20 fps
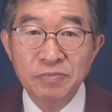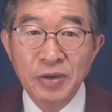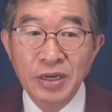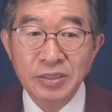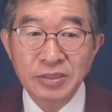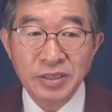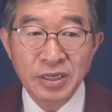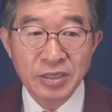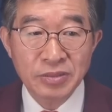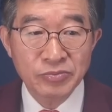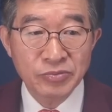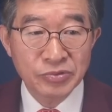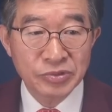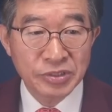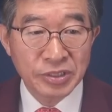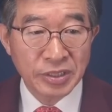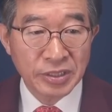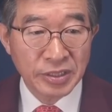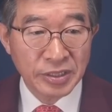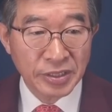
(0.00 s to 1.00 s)
박탈
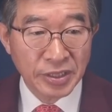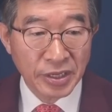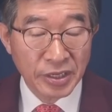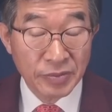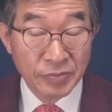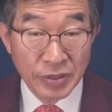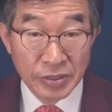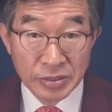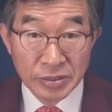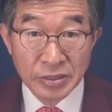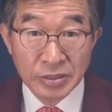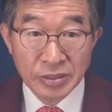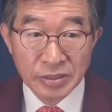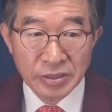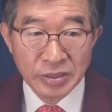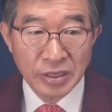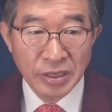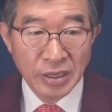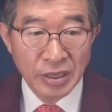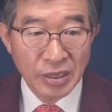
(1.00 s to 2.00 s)
문제에
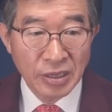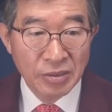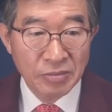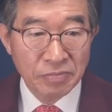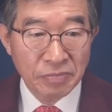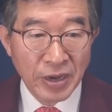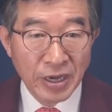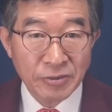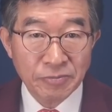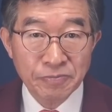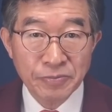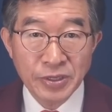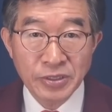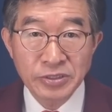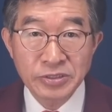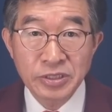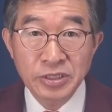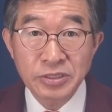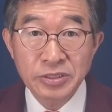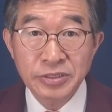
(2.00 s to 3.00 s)
개입했던
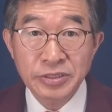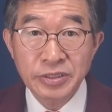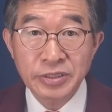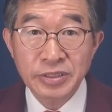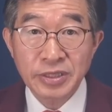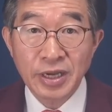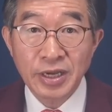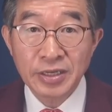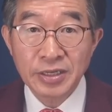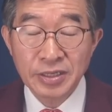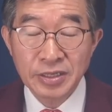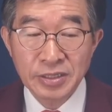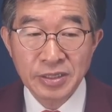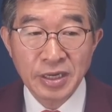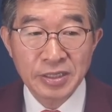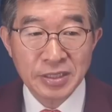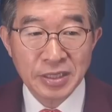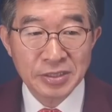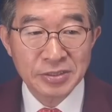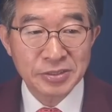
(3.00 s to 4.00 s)
박병석 씨를 다
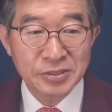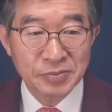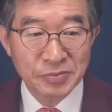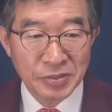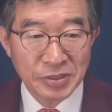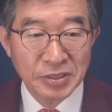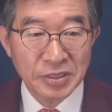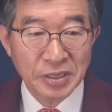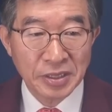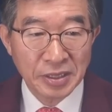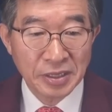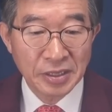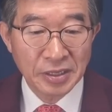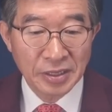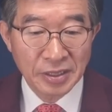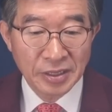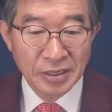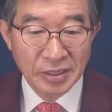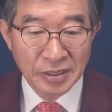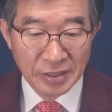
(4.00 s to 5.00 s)
기억하지 않습니까
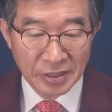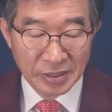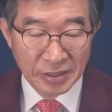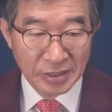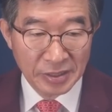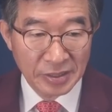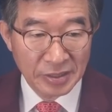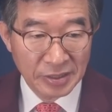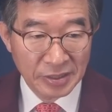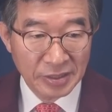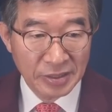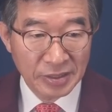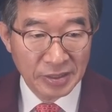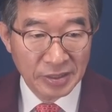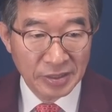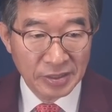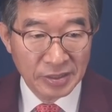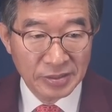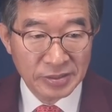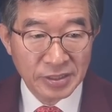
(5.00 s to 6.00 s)
예.
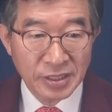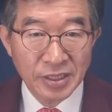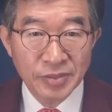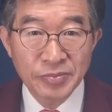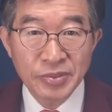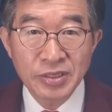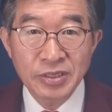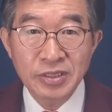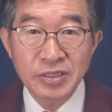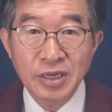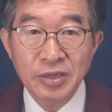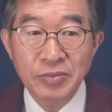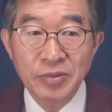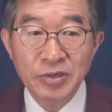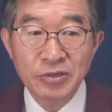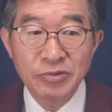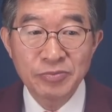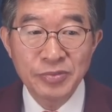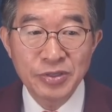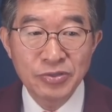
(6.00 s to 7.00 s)
그 사람들이
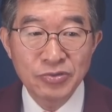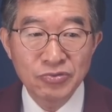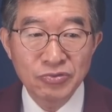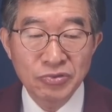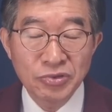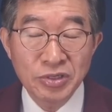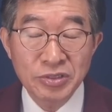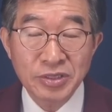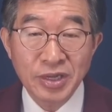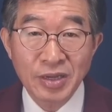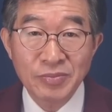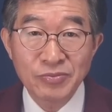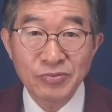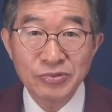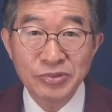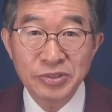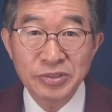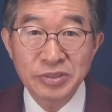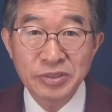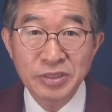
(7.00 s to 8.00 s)
그야말로 민주주의를 다
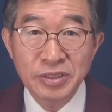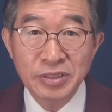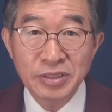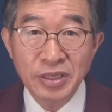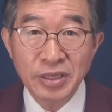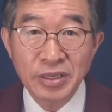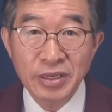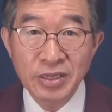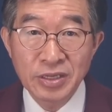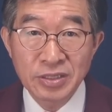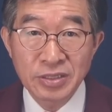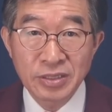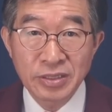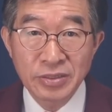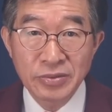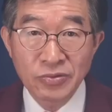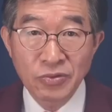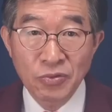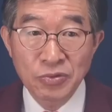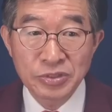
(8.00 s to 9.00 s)
무너뜨리는 데
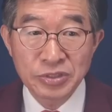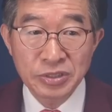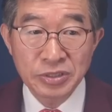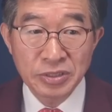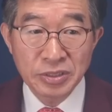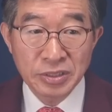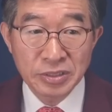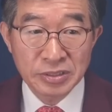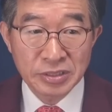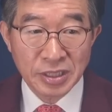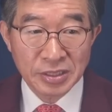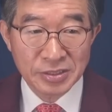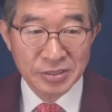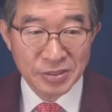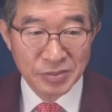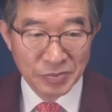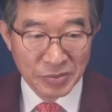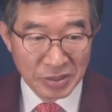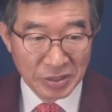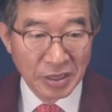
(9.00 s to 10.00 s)
1등 공신이었지
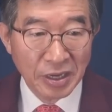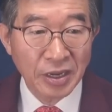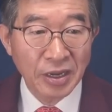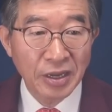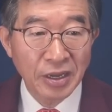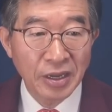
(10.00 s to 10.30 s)
않습니까